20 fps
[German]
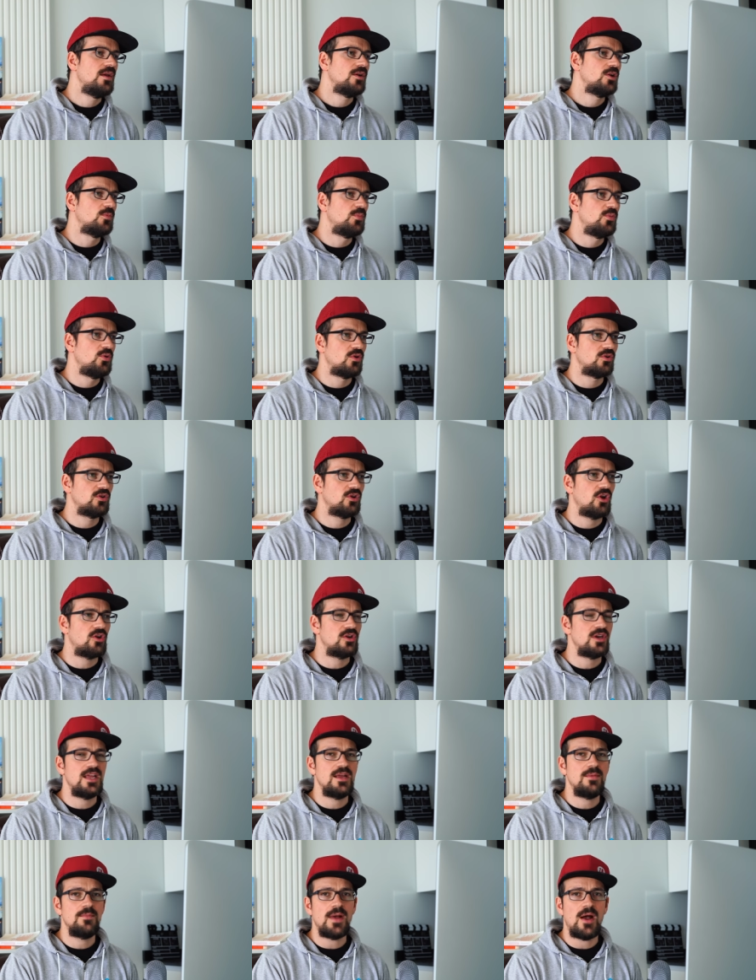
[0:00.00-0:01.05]
Gebühren
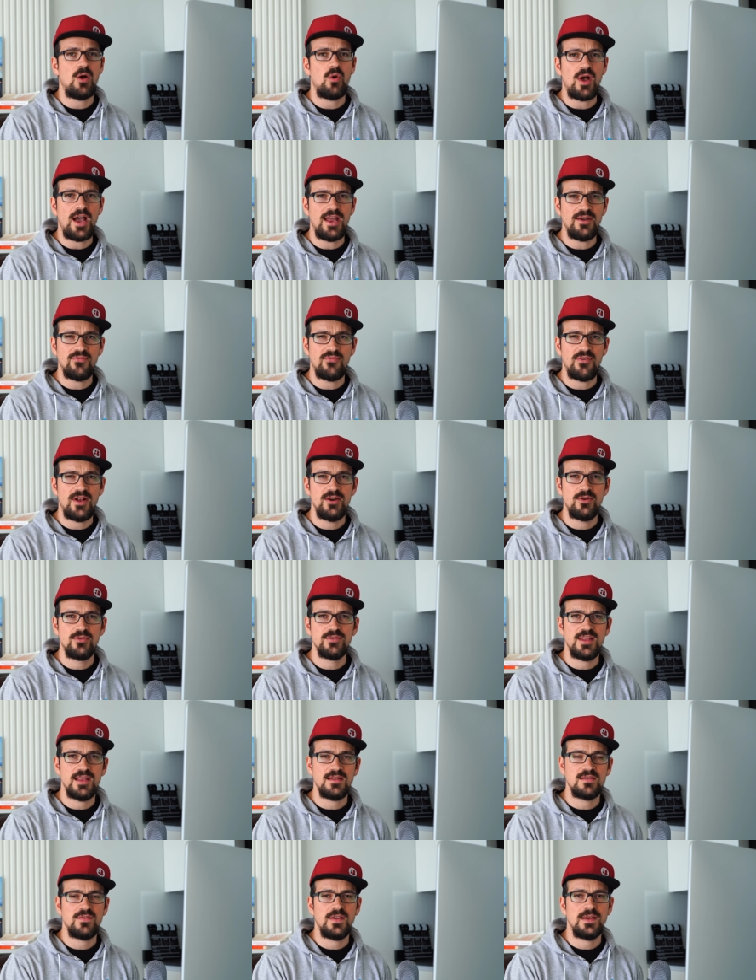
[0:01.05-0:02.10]
können eben auch anfallen
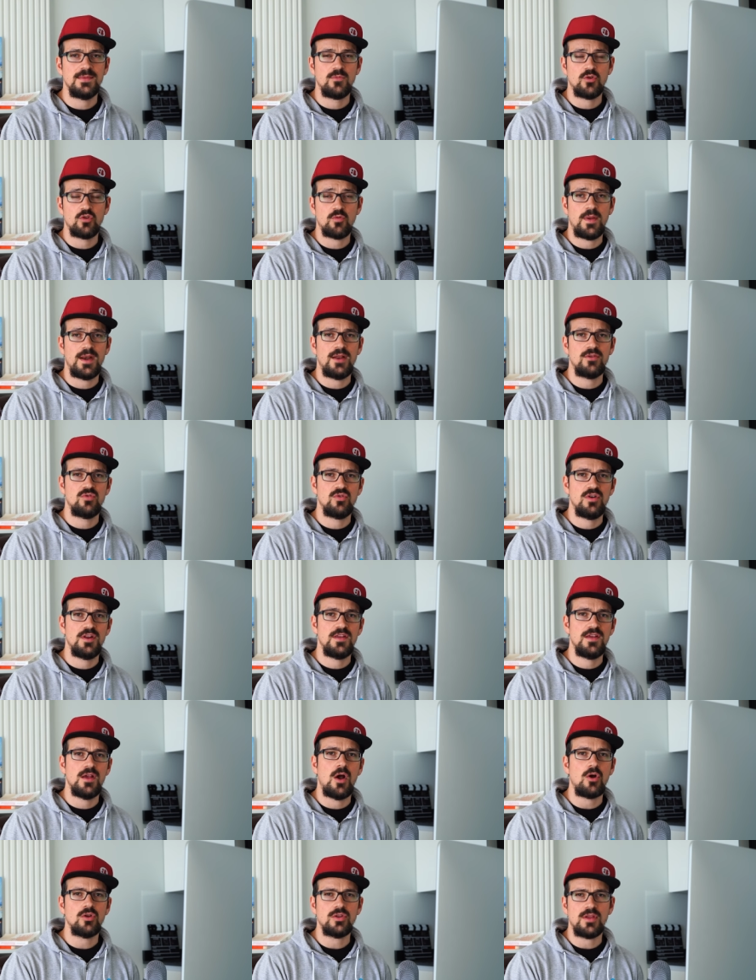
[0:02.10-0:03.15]
und deswegen muss man natürlich
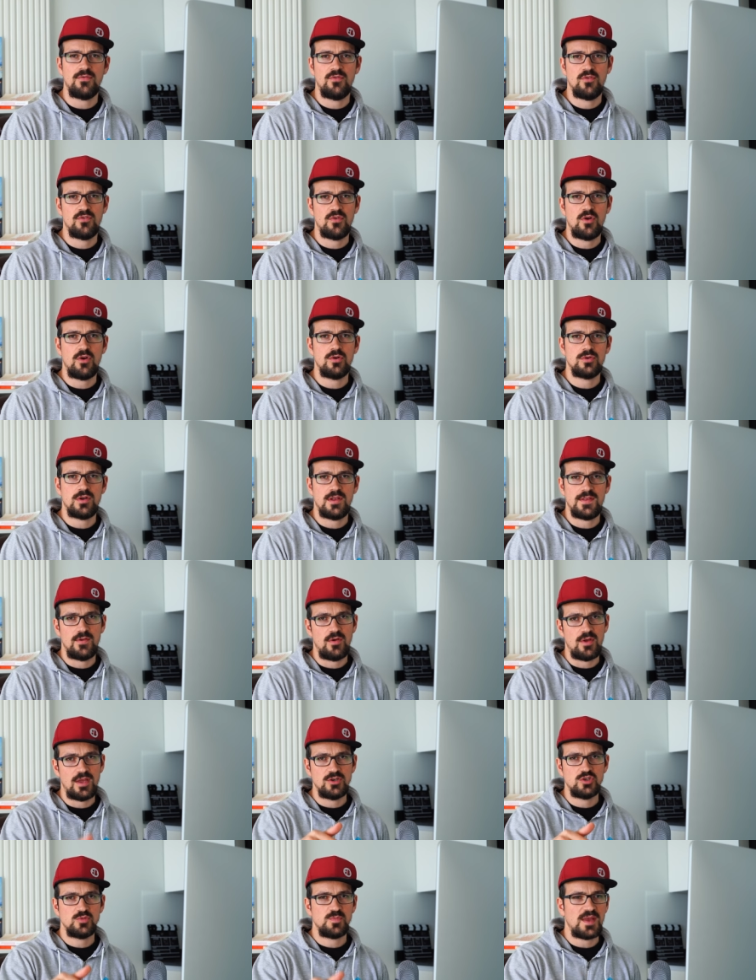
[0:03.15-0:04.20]
hier auch dafür sorgen, dass
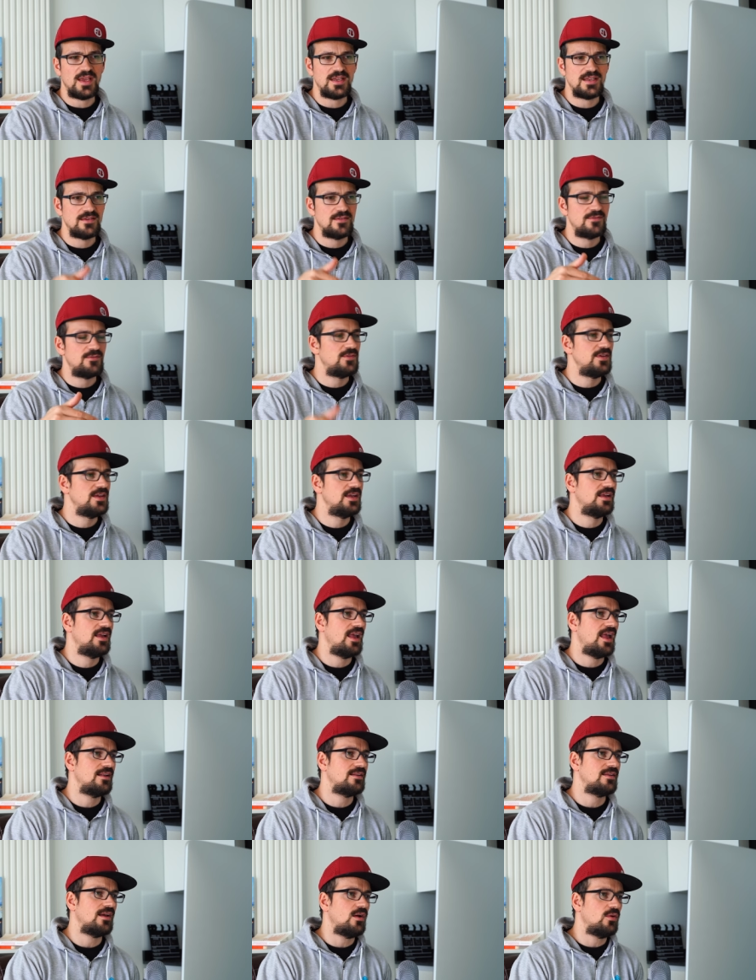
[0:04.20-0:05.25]
noch entsprechend viel
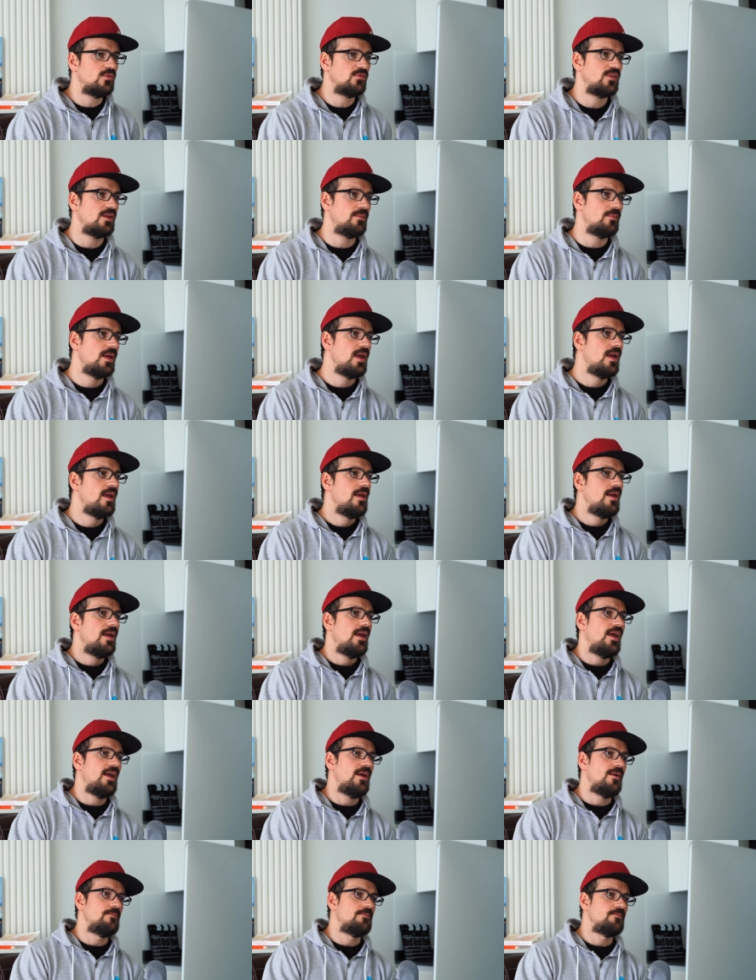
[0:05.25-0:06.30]
Geld auf dem
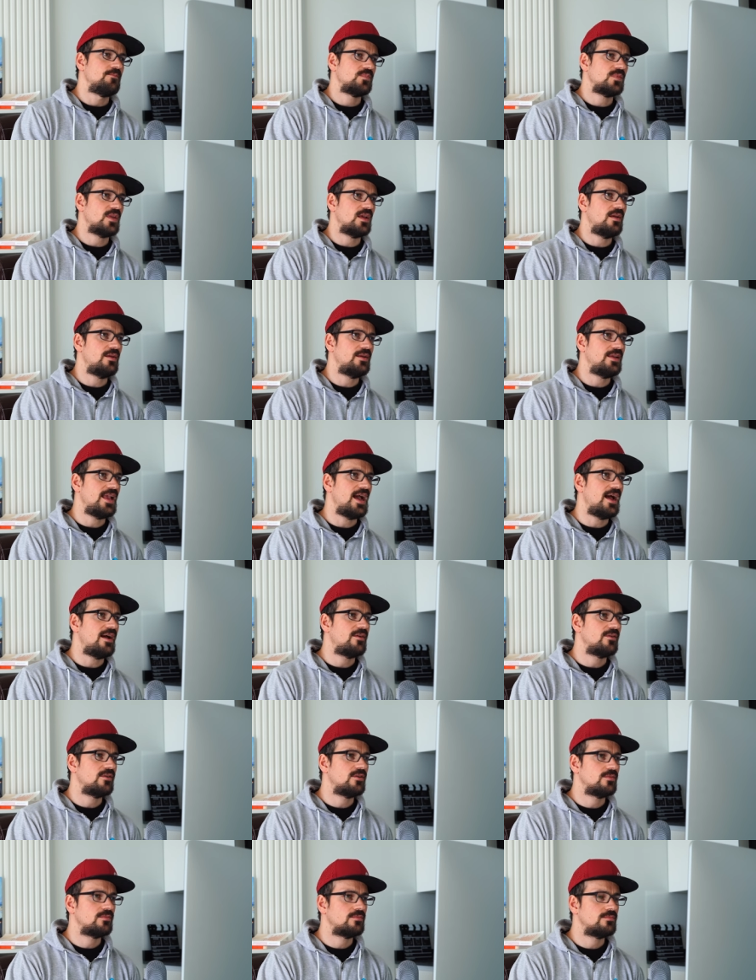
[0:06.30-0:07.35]
ähm, äh,
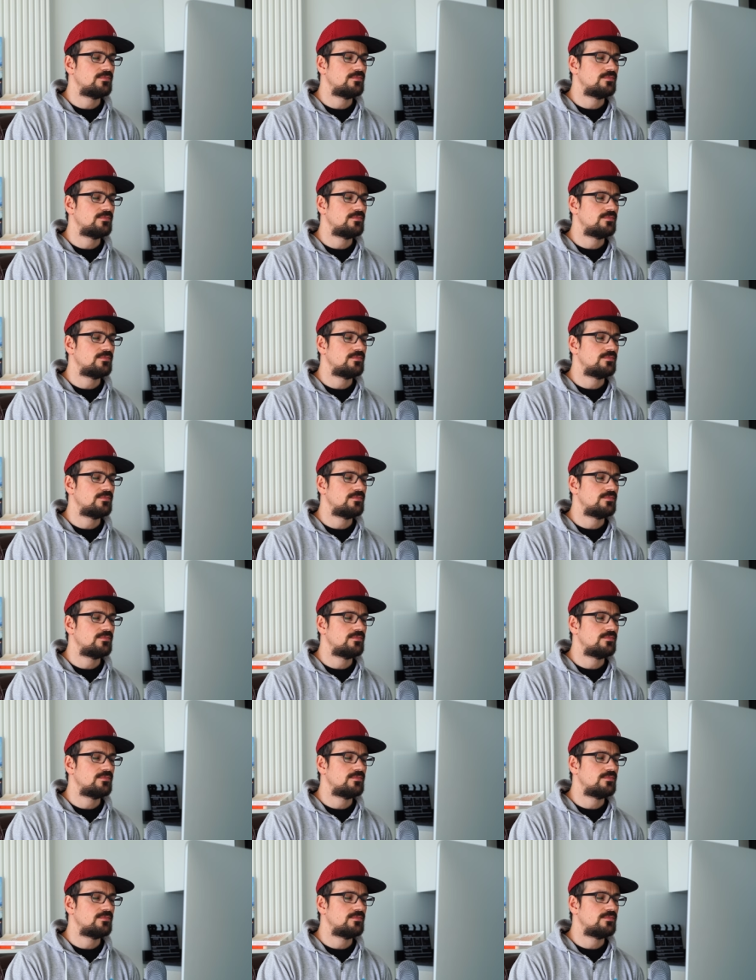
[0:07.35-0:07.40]
ja,